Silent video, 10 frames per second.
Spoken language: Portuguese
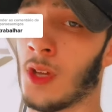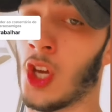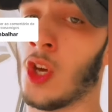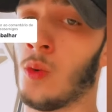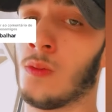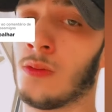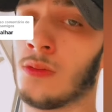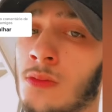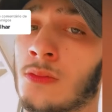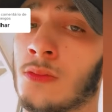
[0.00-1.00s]
Eu?
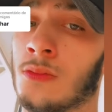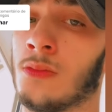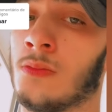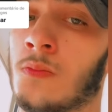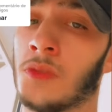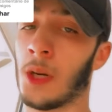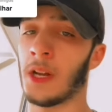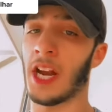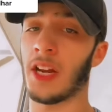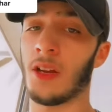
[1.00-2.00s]

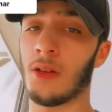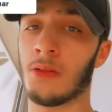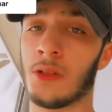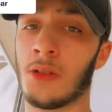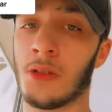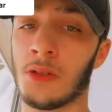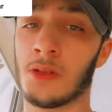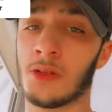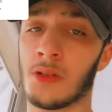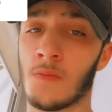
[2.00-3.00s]
Trabalhar, hein?
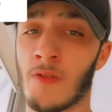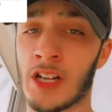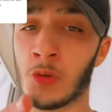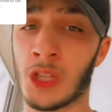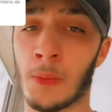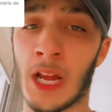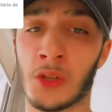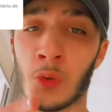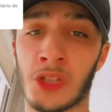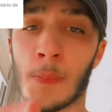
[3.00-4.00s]
Vai tu trabalhar,
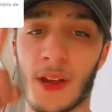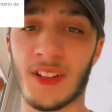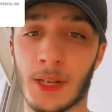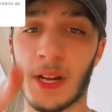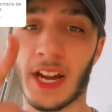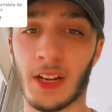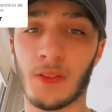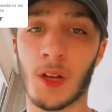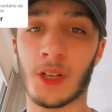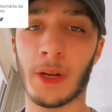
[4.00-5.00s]
tu e teu pai, vai trabalhar, hein?
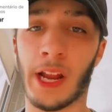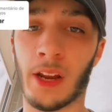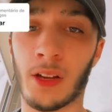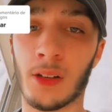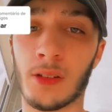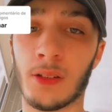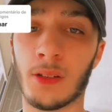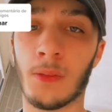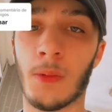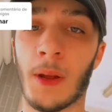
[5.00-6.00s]
Vai trabalhar.
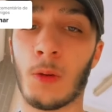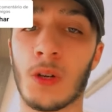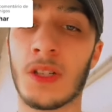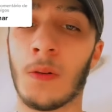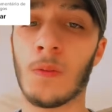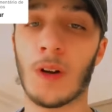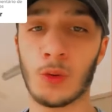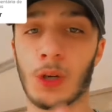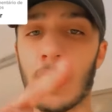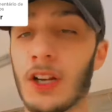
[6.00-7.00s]
Vai, te Vai
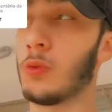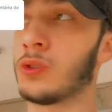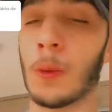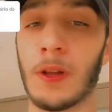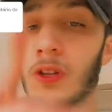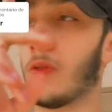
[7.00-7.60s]
trabalhar, teu pai, teu